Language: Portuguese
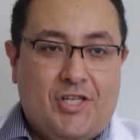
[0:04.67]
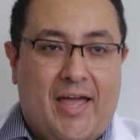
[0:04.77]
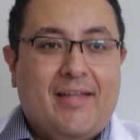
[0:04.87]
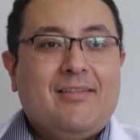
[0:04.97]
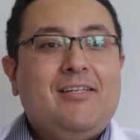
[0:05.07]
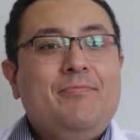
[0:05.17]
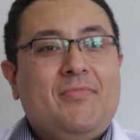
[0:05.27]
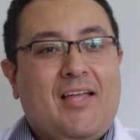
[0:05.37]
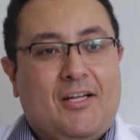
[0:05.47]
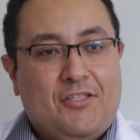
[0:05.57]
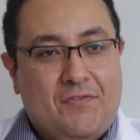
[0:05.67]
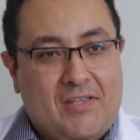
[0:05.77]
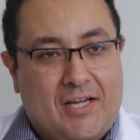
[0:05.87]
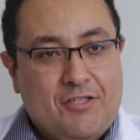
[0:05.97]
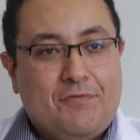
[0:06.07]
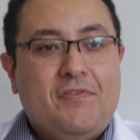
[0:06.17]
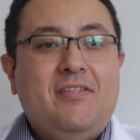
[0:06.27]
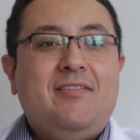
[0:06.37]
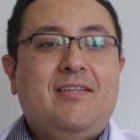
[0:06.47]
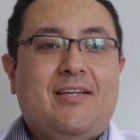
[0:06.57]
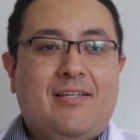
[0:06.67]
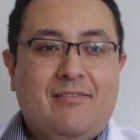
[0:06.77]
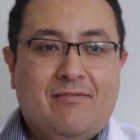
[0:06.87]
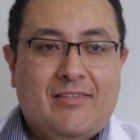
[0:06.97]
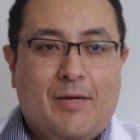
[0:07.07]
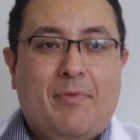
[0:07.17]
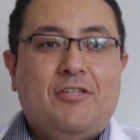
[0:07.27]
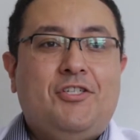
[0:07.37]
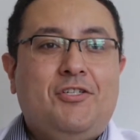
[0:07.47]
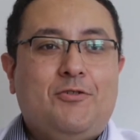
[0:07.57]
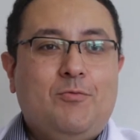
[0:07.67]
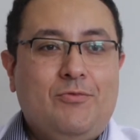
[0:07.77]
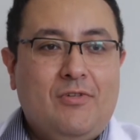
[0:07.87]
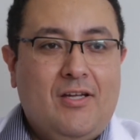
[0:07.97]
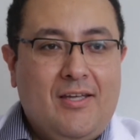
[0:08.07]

dieta, atividade física, tabagismo,